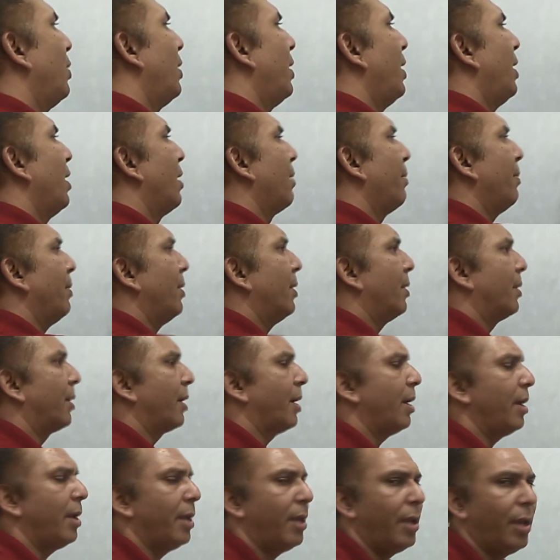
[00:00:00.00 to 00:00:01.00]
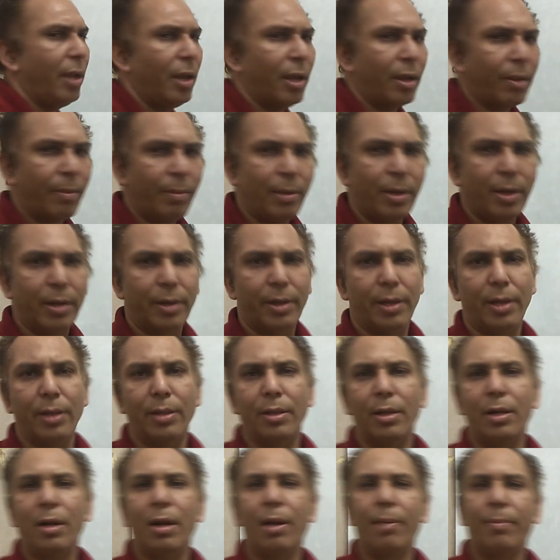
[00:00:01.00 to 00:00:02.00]
जो एक मिनट है एक मिनट के
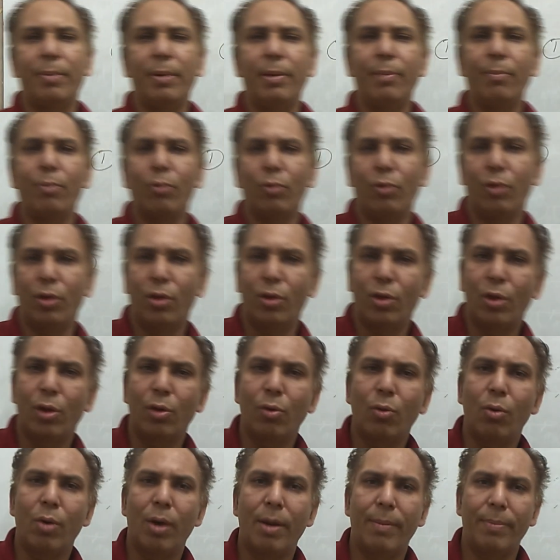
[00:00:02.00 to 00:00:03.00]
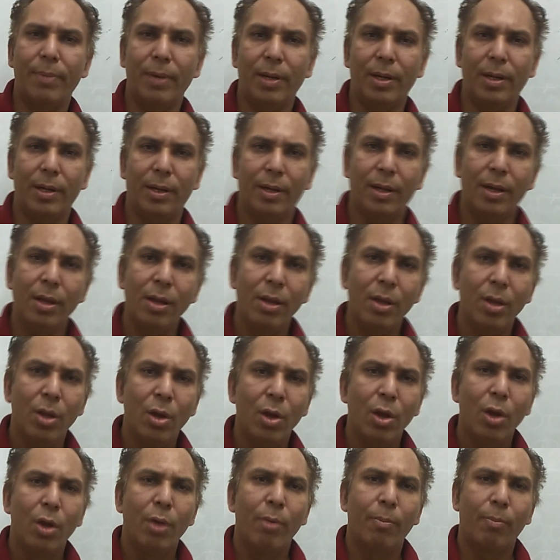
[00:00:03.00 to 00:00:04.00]
अंदर अपनी पोजीशन को आपने लेना है
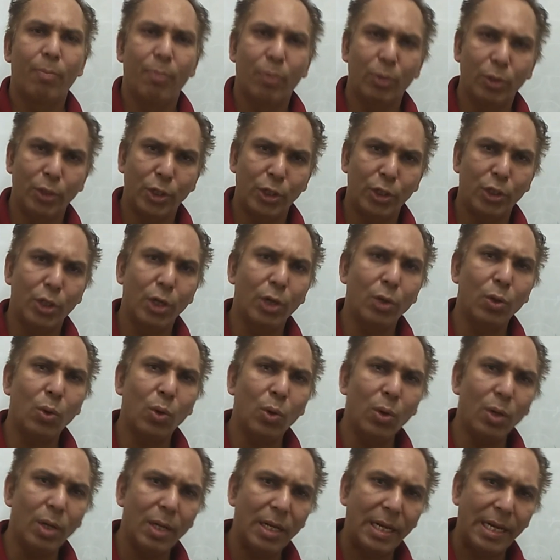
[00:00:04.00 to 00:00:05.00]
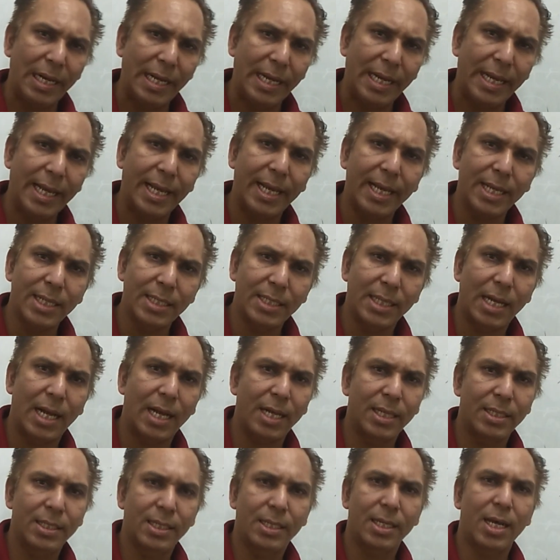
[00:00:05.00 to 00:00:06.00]
पोजीशन को लेने के
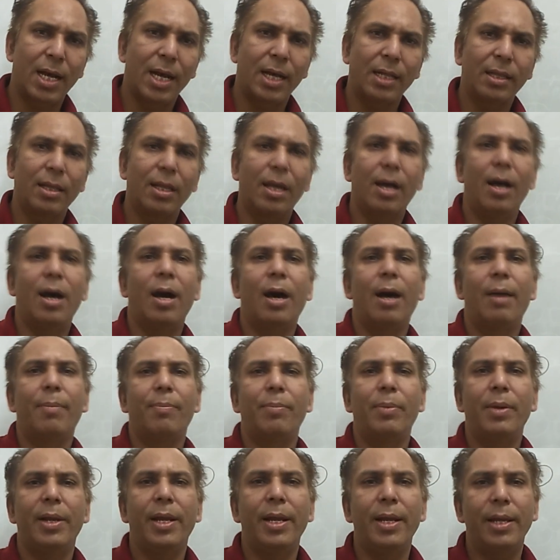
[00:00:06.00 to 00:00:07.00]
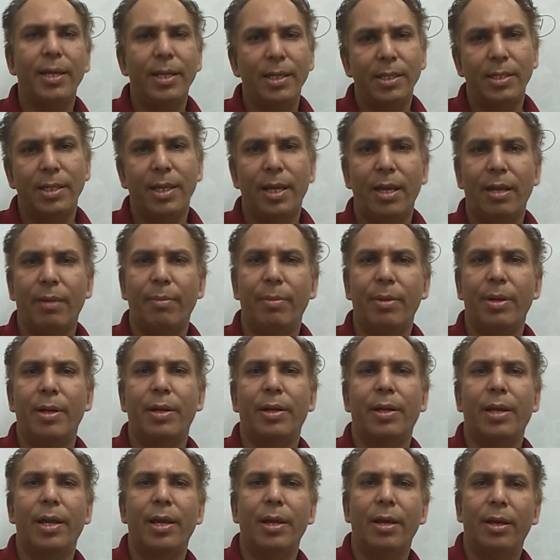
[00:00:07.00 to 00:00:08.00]
साथ साथ आपने इस एक
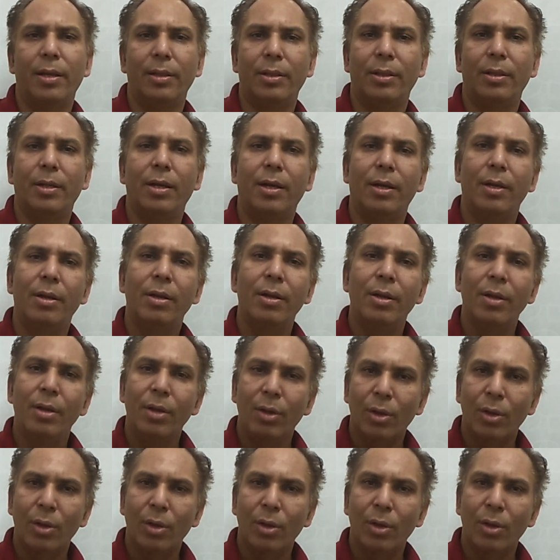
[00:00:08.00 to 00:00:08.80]
मिनट के अंदर